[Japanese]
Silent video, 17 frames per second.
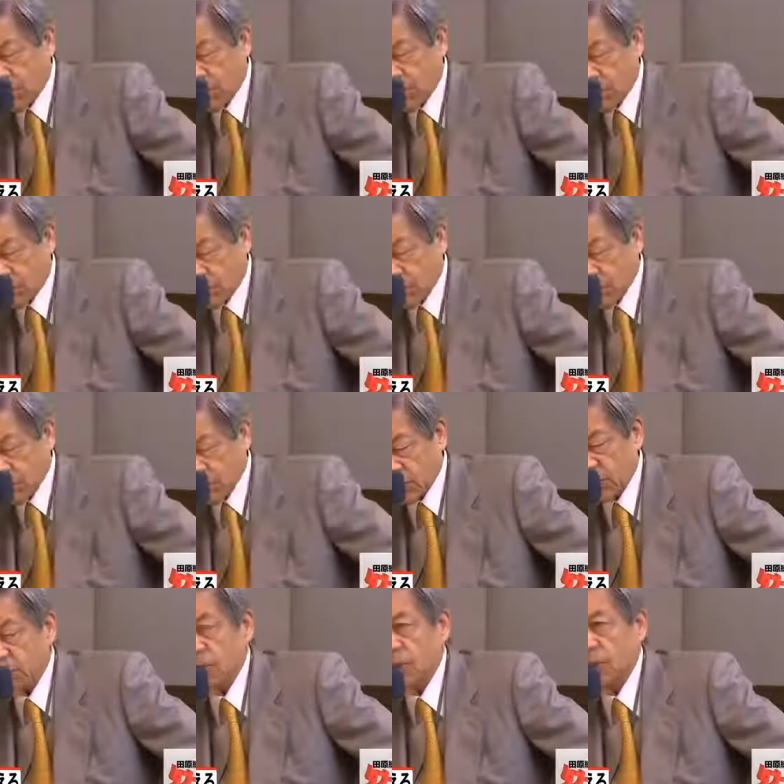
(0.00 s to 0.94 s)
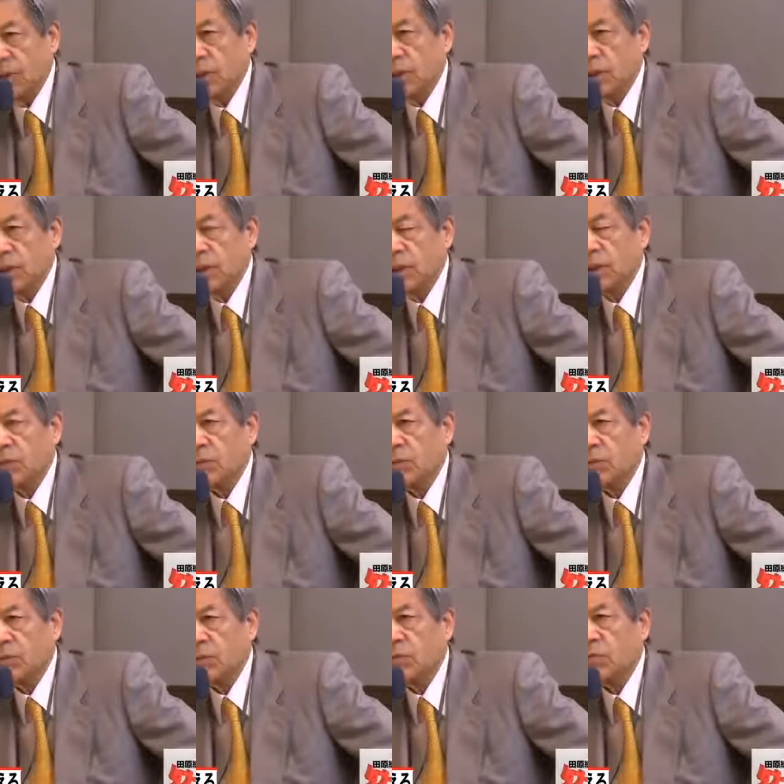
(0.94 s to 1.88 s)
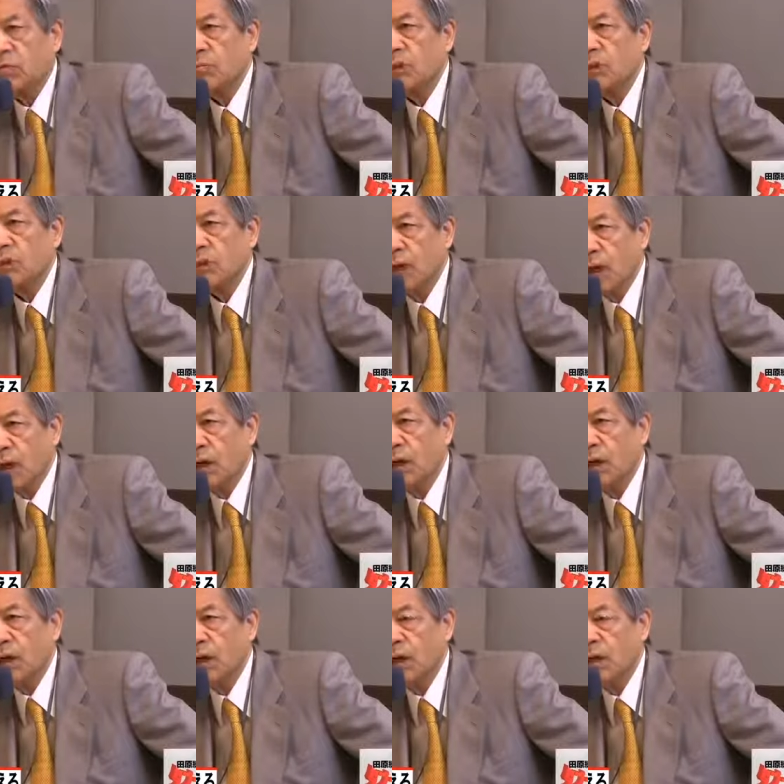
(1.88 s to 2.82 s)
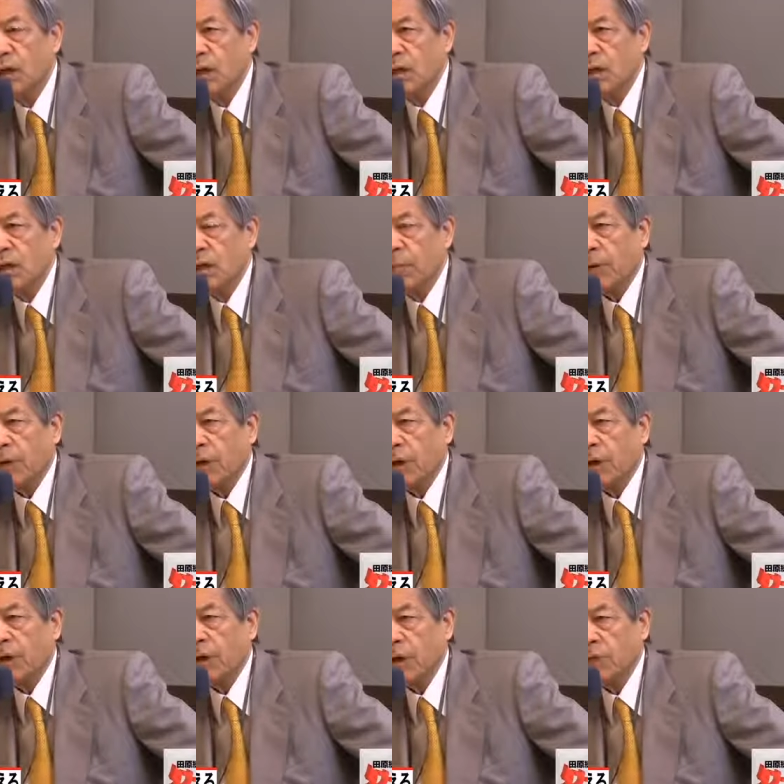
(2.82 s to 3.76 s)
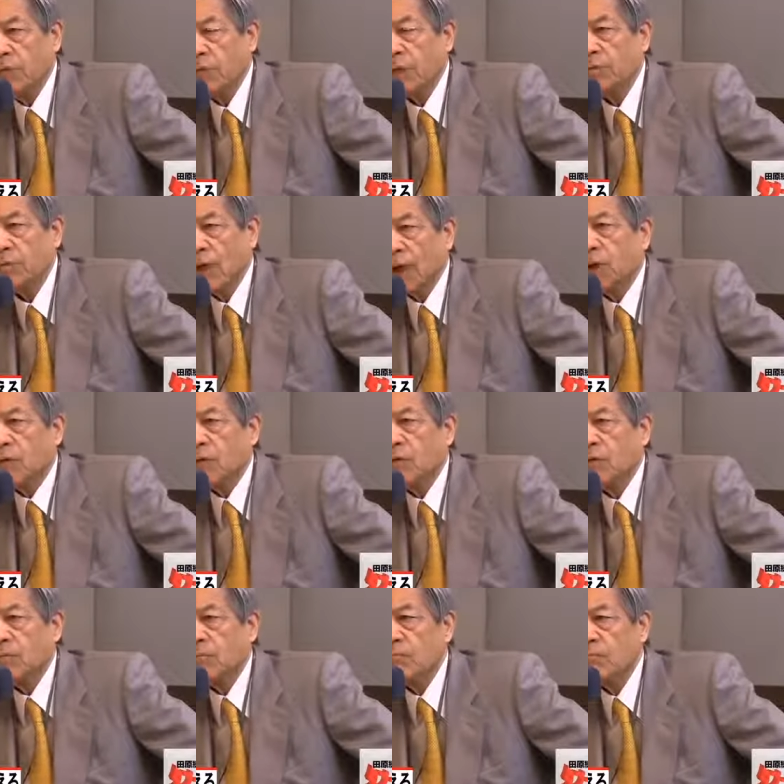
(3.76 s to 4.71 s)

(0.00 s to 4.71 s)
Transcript: これは要するに日本の国民がやっぱり会見したくないと